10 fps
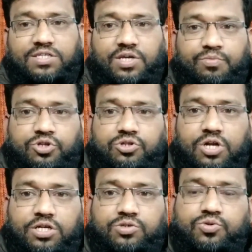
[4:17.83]
আজ এই
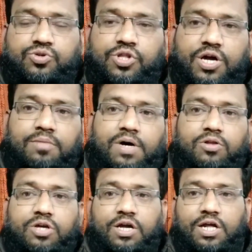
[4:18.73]
পর্যন্ত রাখি সুস্থ থাকেন
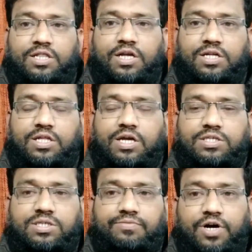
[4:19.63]
ভালো থাকেন আর দেখতে
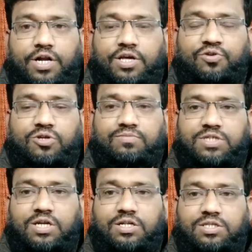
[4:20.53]
থাকেন সিফাগানা ইউটিউব
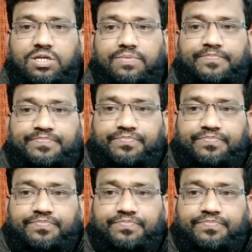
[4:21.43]
চ্যানেলটি